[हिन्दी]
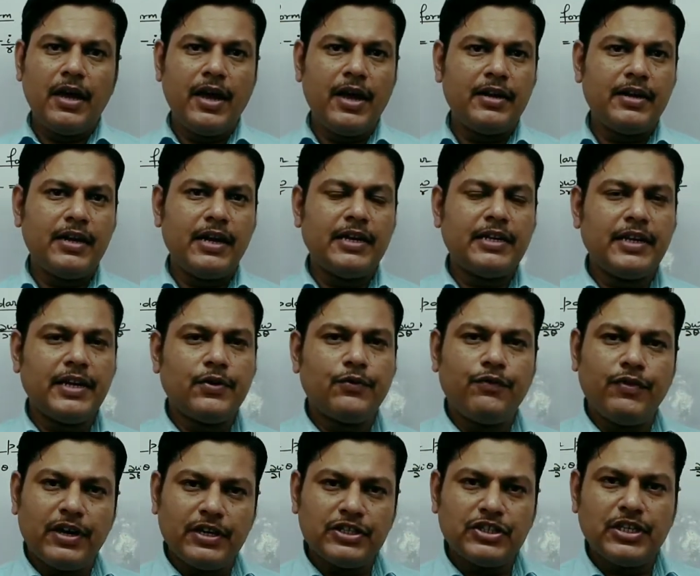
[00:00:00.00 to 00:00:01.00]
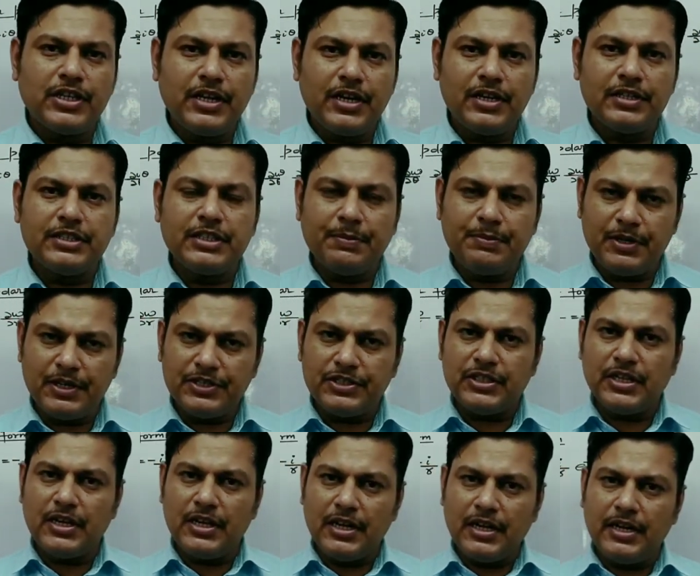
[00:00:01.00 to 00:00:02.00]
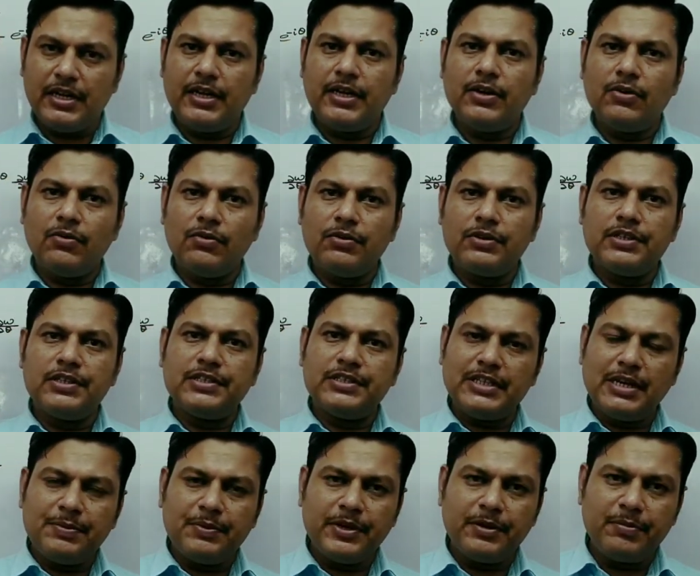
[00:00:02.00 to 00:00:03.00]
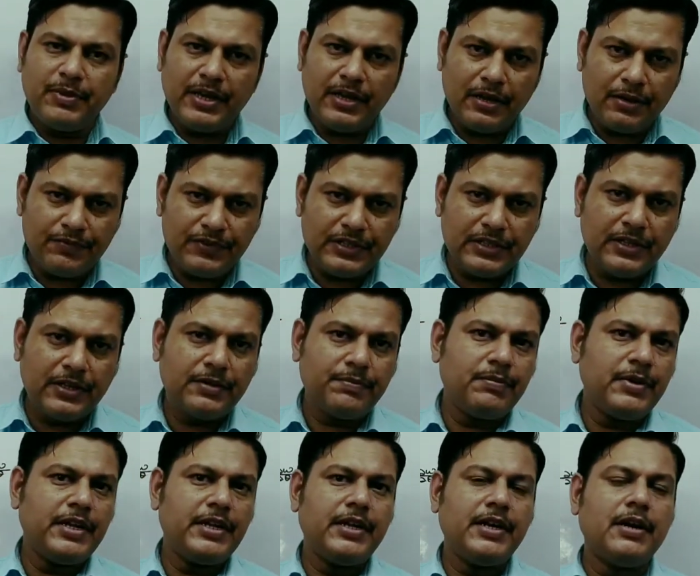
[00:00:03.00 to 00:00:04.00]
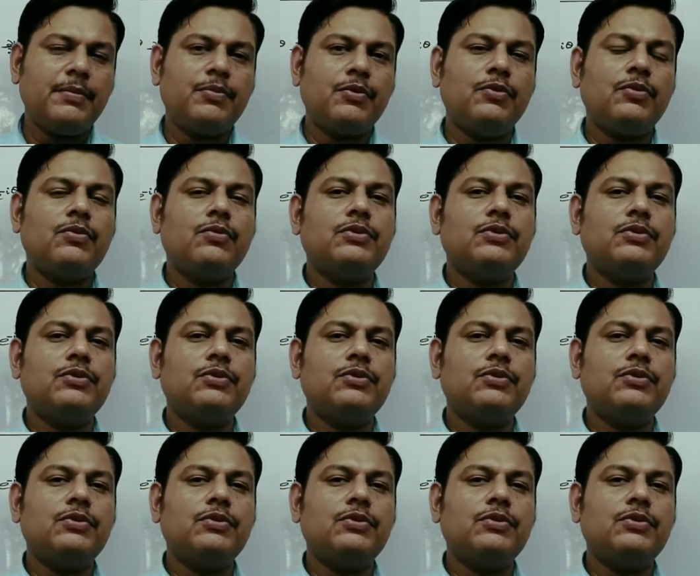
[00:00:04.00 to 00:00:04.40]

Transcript: एनालिटिक फंक्शन का चैप्टर चल रहा है और इस चैप्टर में अभी तक मैंने आपको